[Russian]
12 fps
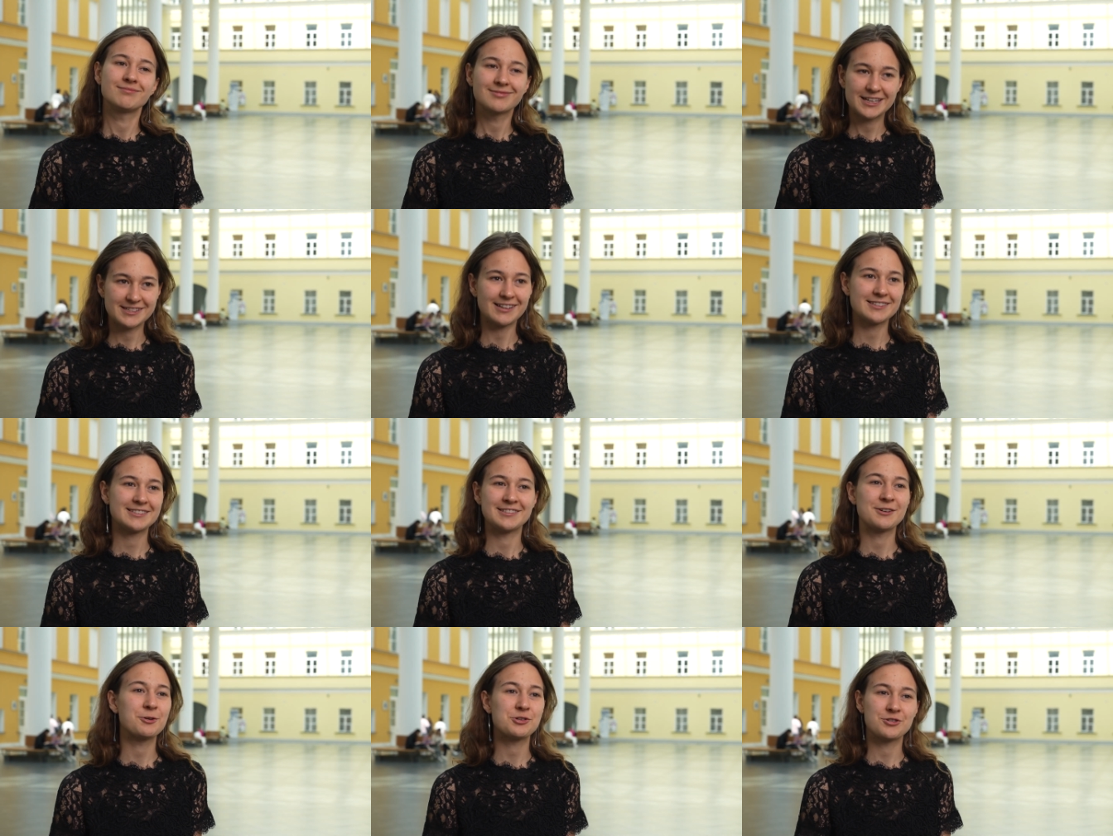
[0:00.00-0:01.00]
казался
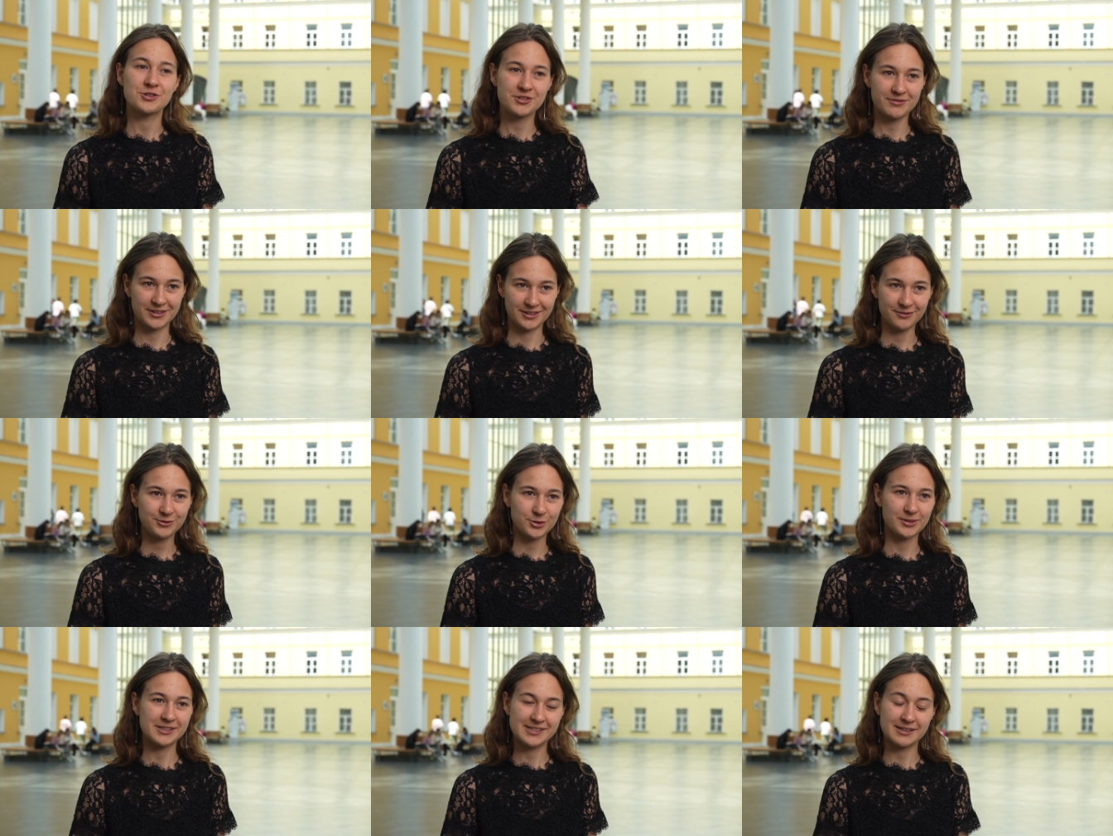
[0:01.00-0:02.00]
не очень очевидным в
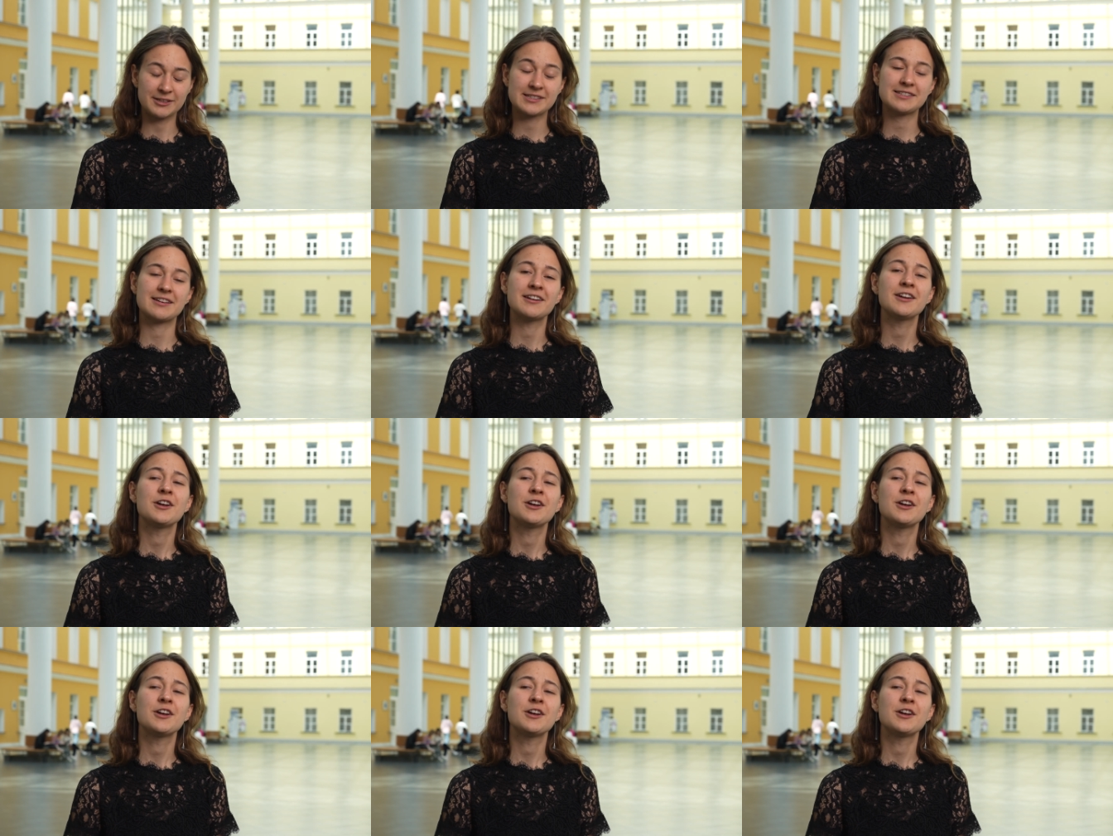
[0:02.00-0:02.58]
том контексте.